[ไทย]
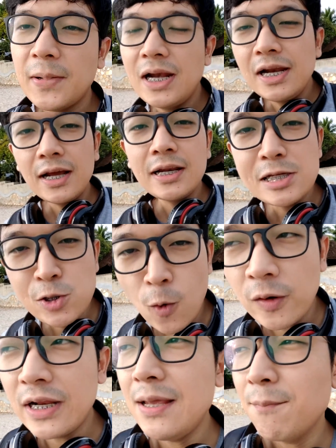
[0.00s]
เป็นเรื่องที่โช
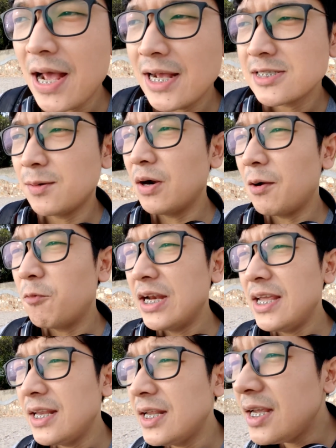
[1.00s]
คดีมากสำหรับวัน
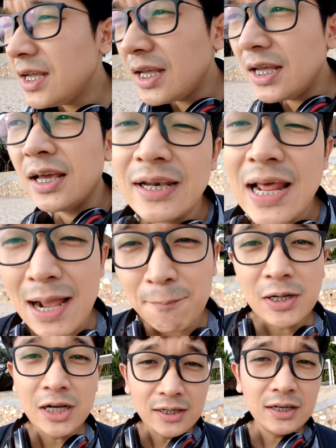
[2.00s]
นี้ที่
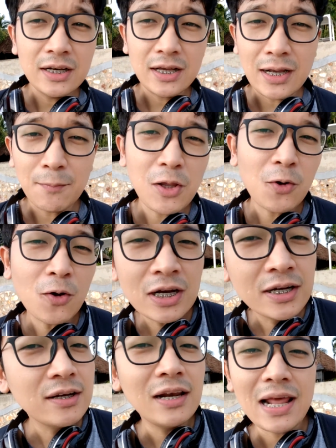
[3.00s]
น้ำขึ้นนะครับแล้วก็
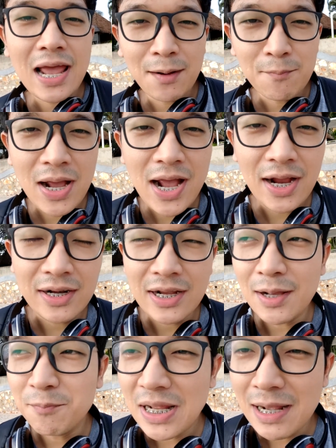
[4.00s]
คลื่นแรงมากนะ
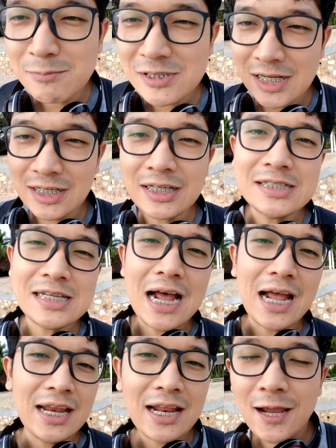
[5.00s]
ครับน้ำซัดกระ
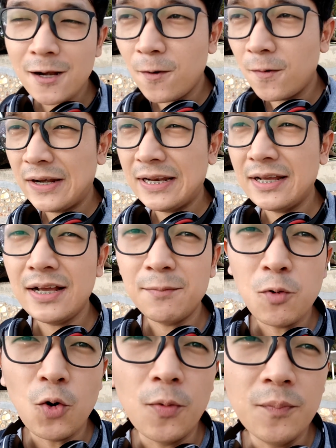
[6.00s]
จายแน่นอนนะครับ
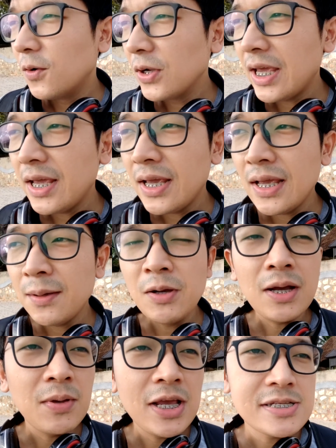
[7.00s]
ผมโอเค
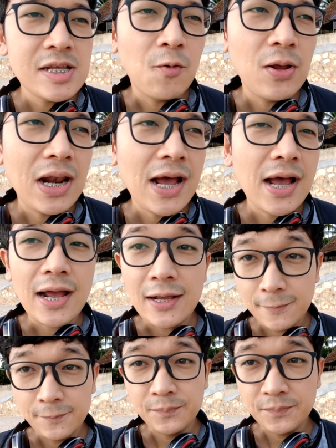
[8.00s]
เพื่อไม่ให้เสียเวลา
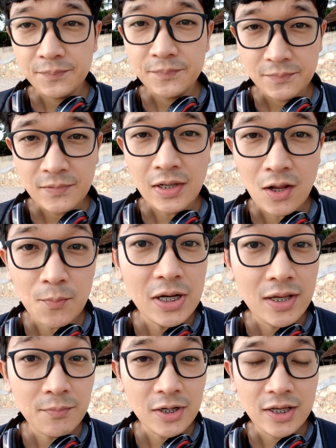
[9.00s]
เราไป
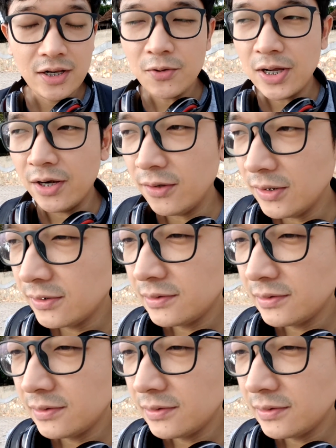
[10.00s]
เริ่มกันเลยดีกว่าเนาะ